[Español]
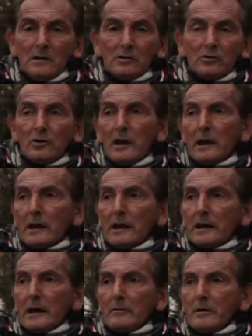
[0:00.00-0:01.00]
Estoy
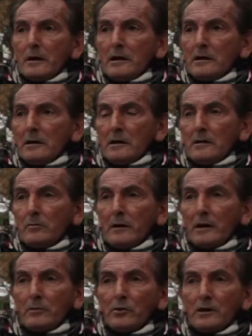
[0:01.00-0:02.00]
acá nada más
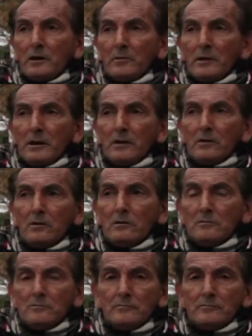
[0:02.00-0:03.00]
para apoyar a mi
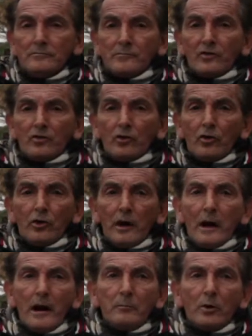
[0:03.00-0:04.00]
hijo.
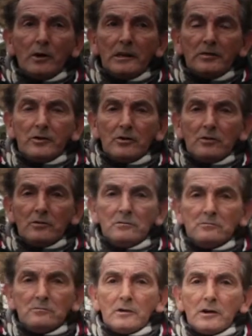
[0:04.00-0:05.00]
Soy apolítico,
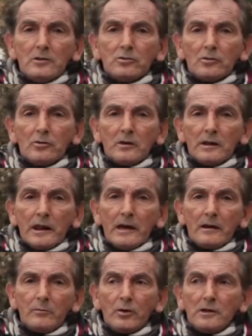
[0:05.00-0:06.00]
esto no es
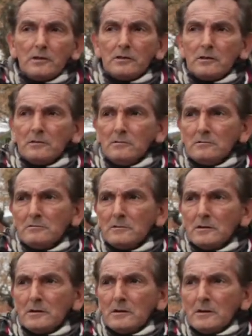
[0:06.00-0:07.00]
nada político.
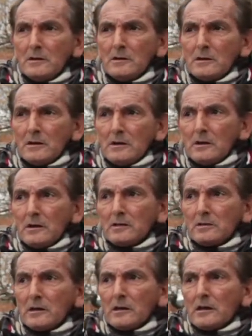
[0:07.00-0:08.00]

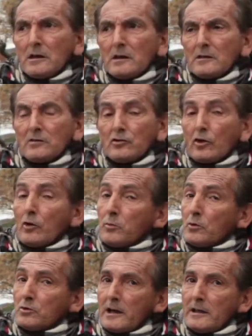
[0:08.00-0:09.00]
Este, soy
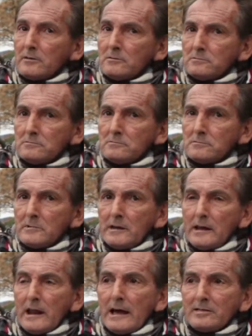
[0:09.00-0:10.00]
puntano,
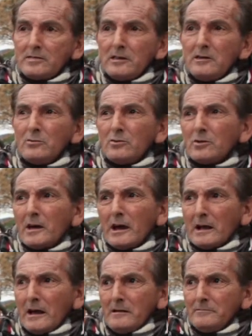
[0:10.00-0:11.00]
nativo de
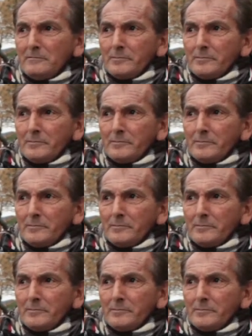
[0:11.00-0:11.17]
acá.